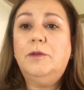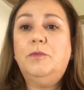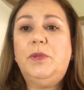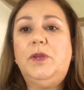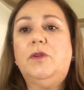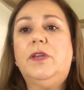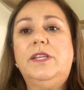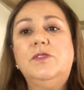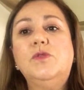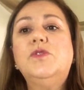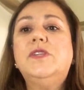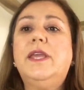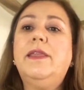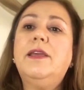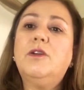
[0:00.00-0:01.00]
Pero ¿qué
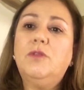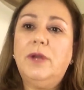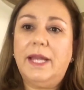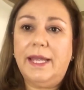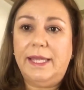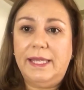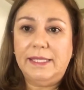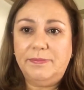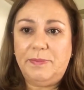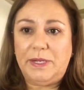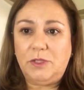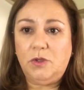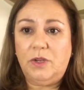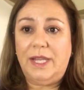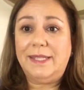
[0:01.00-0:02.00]
sucede con aquellas
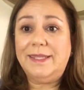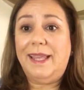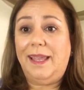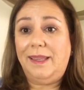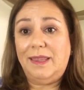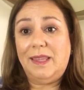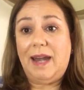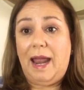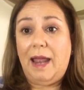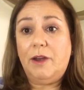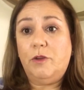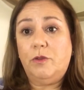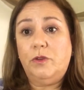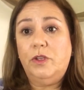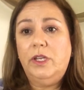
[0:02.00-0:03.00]
personas que
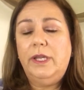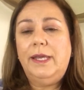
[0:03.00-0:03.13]
entraron